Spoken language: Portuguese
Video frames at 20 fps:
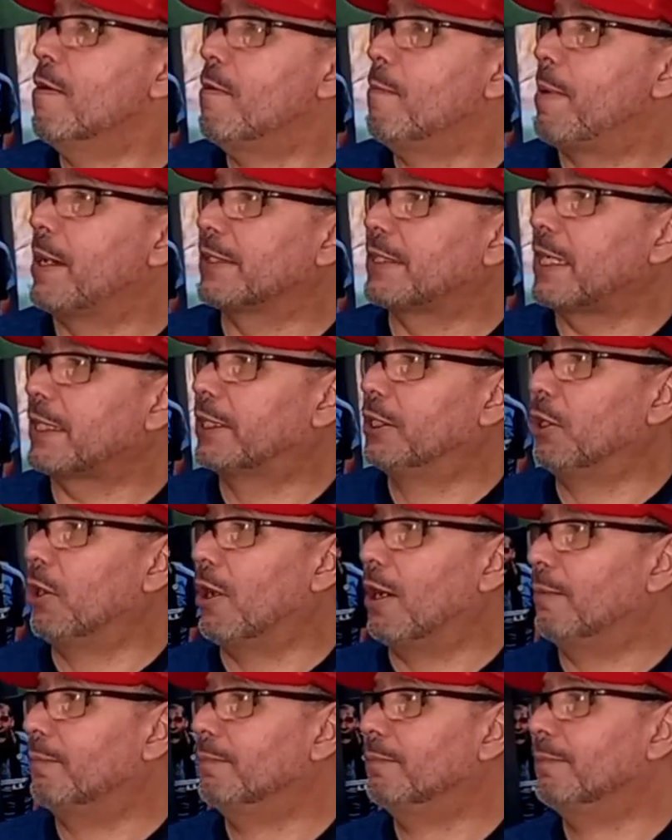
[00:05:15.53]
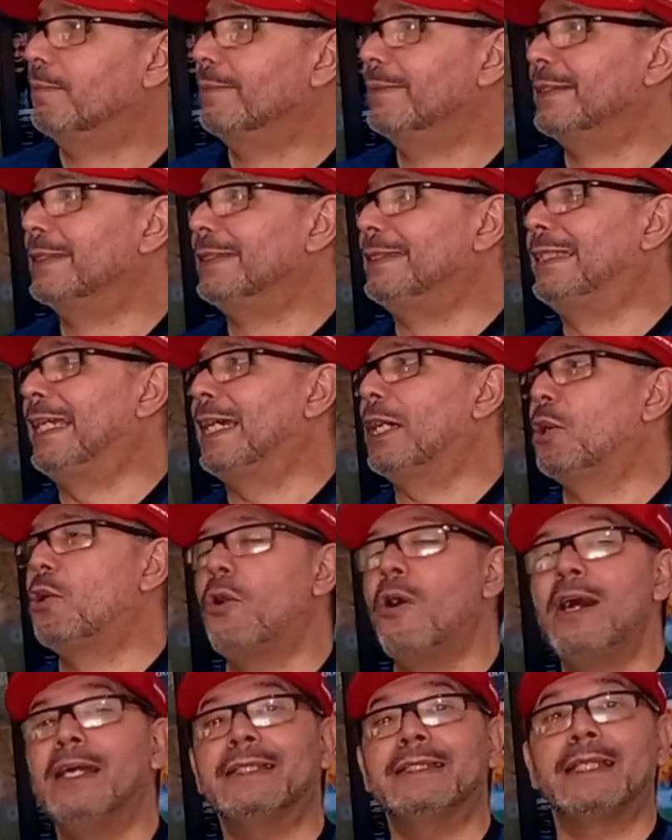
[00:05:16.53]
Passar aqui, ó.
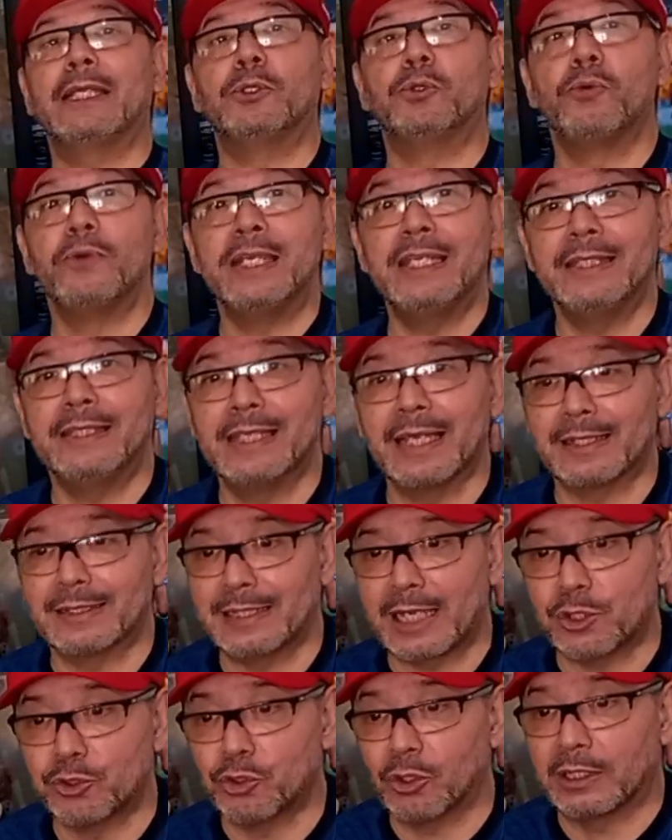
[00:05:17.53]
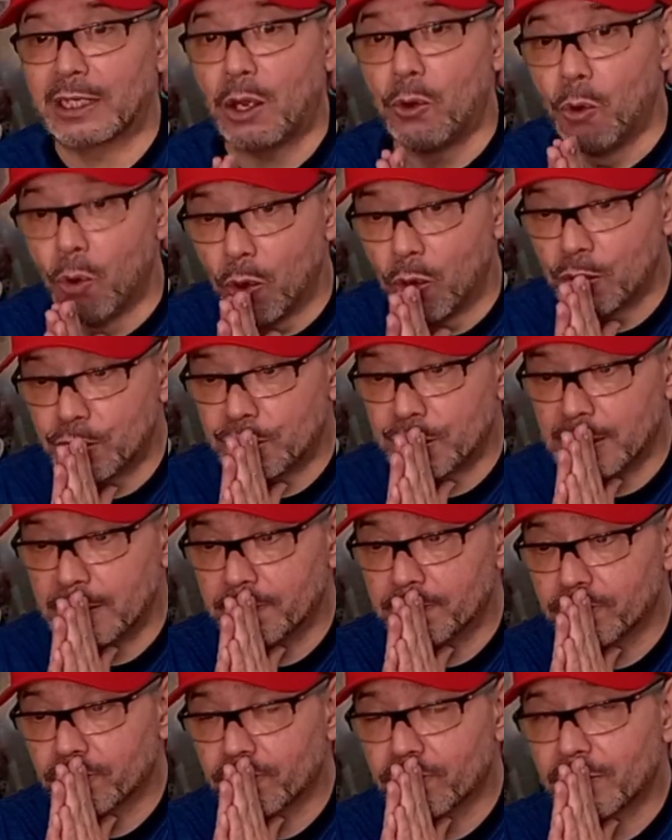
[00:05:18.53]
Derrota do Internacional
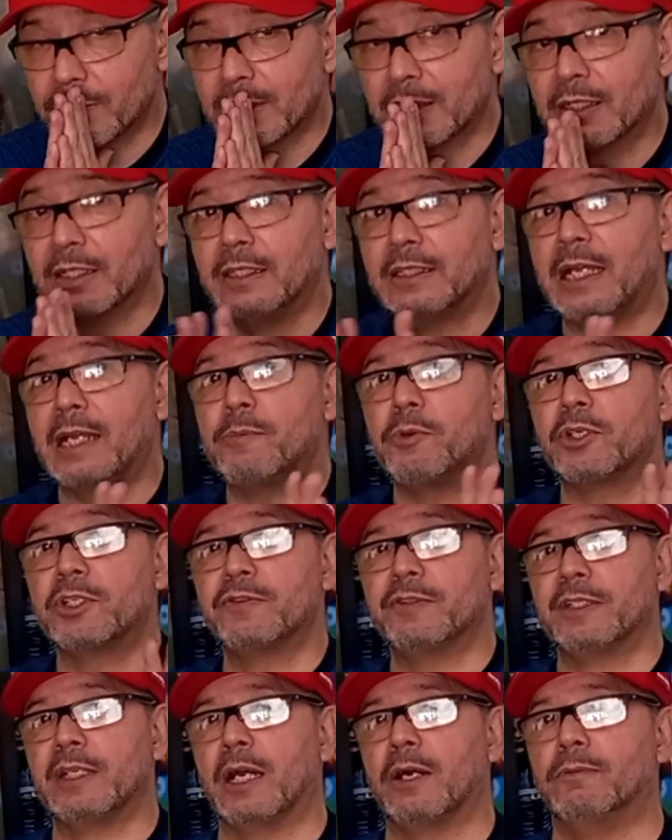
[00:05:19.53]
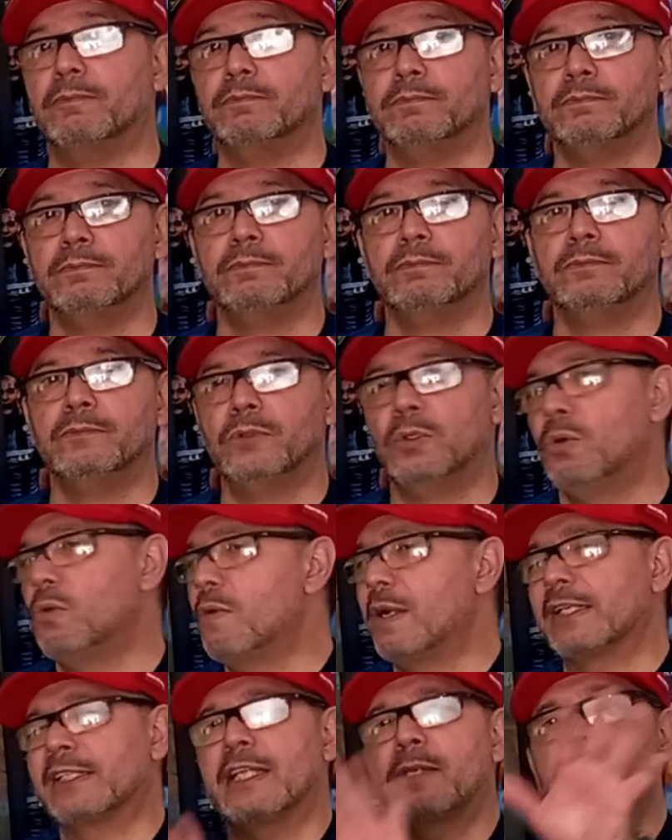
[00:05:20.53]
hoje, lá em Montevidéu.
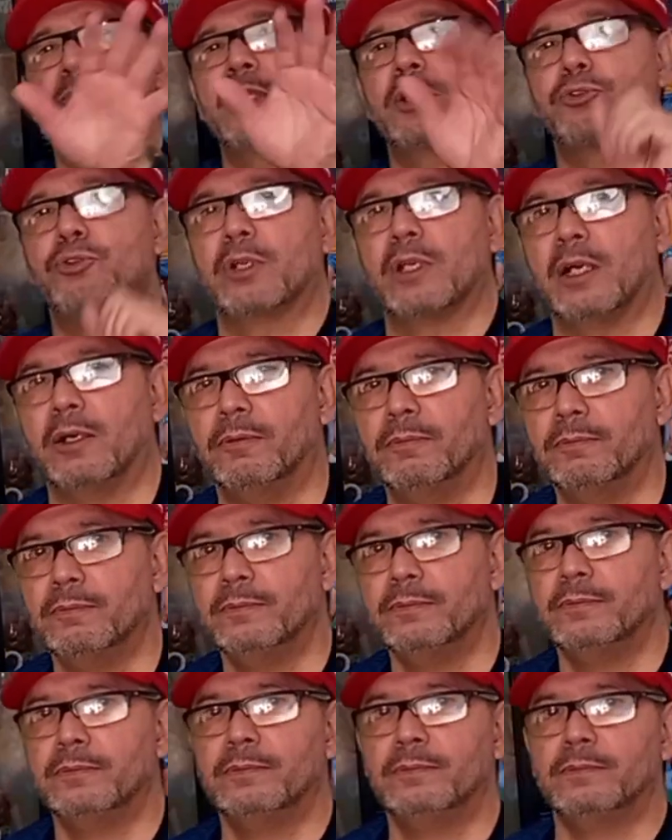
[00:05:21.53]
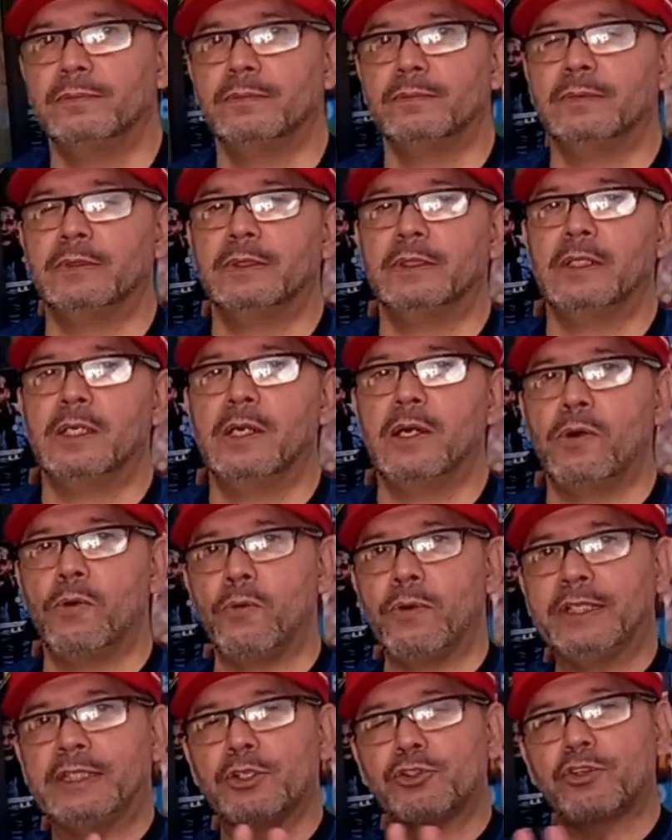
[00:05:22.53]
1x0 pro Nacional.
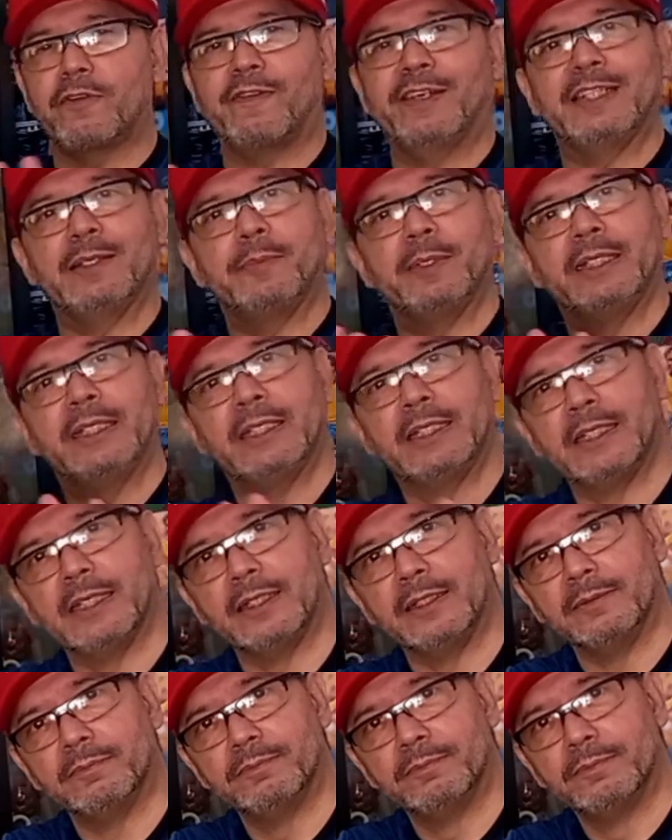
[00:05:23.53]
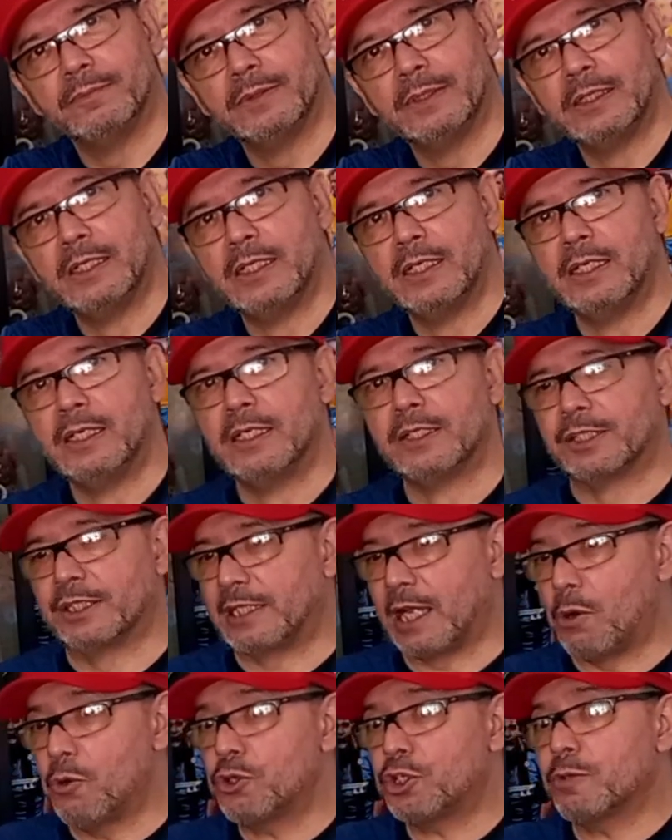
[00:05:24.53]
O Inter só vai depender dele. Se
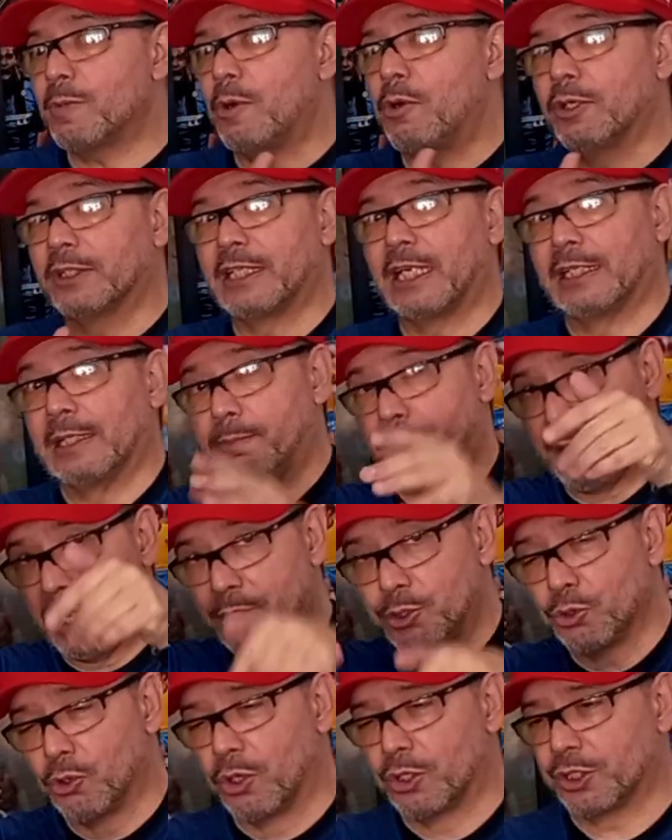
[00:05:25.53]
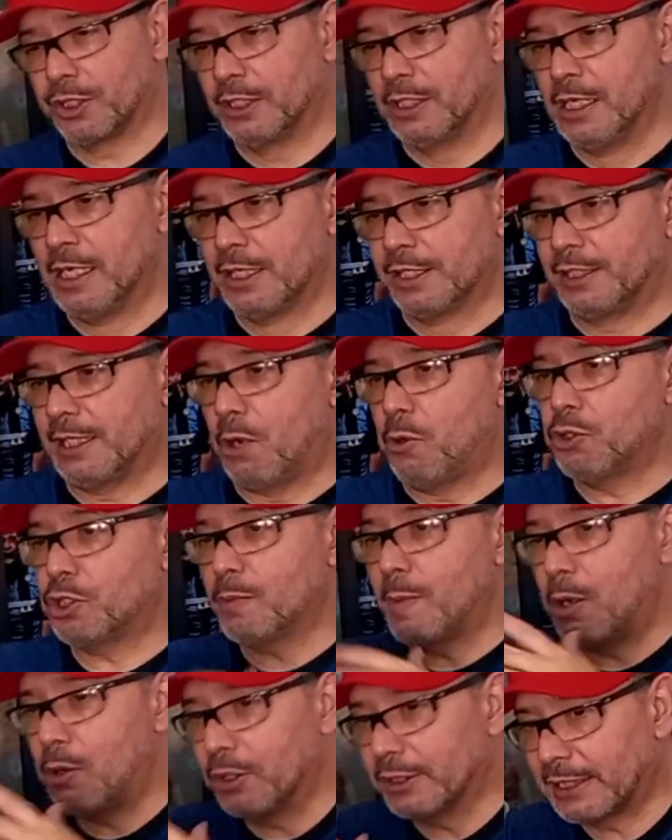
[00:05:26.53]
na última rodada, perde hoje, se na
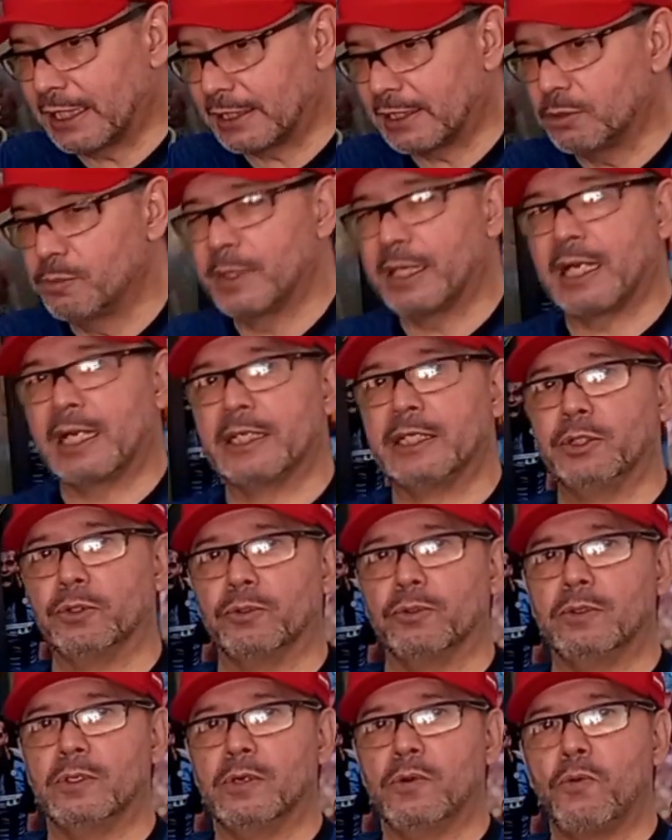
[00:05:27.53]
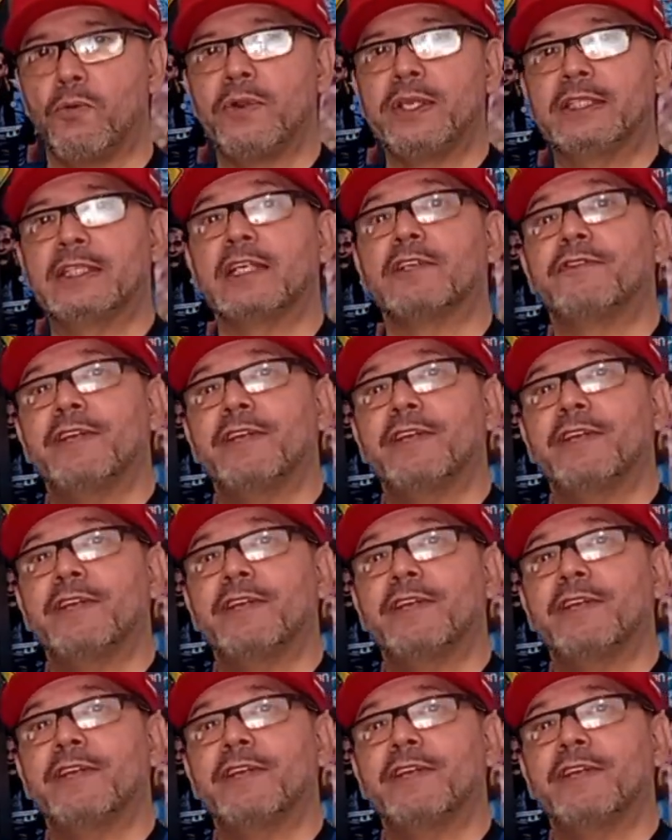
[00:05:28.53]
última rodada no Beira Rio o Inter